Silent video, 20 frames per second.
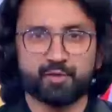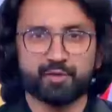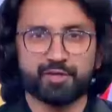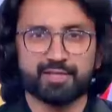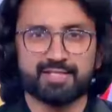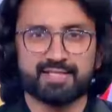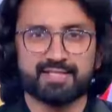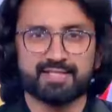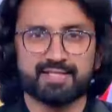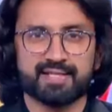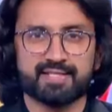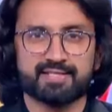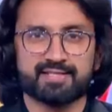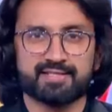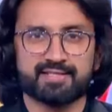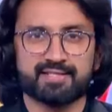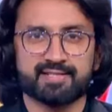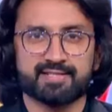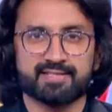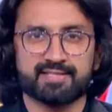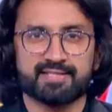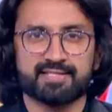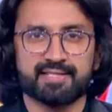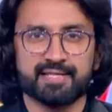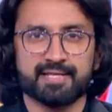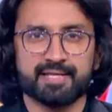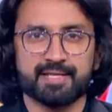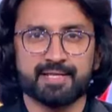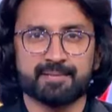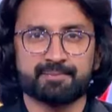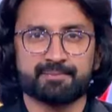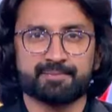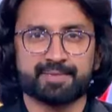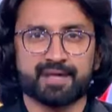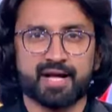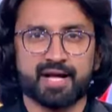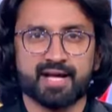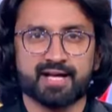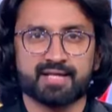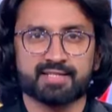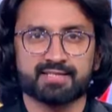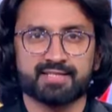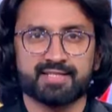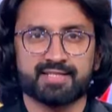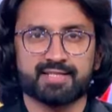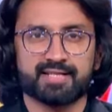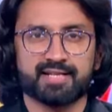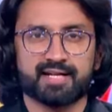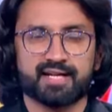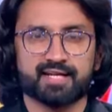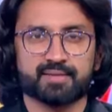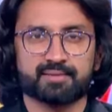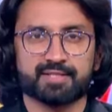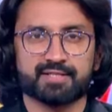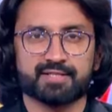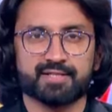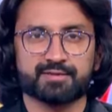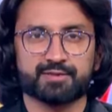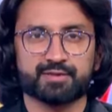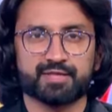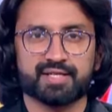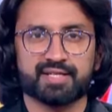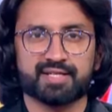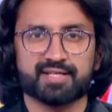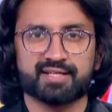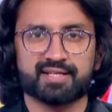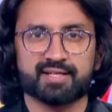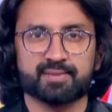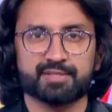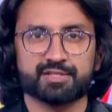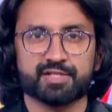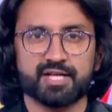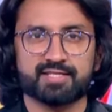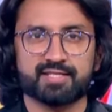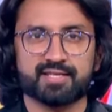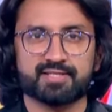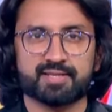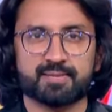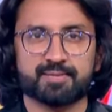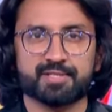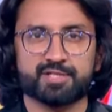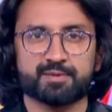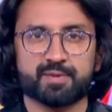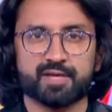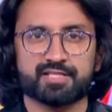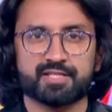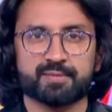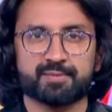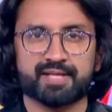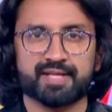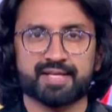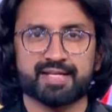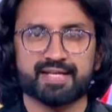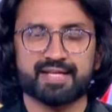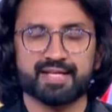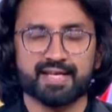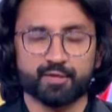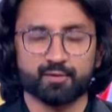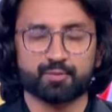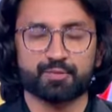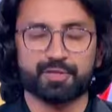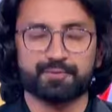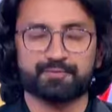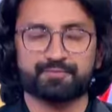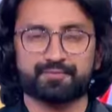के सेंटर से भागने की खबर ट्रेनिंग ले रहे पचास सब इंस्पेक्टर बनाए गए हैं आरोपी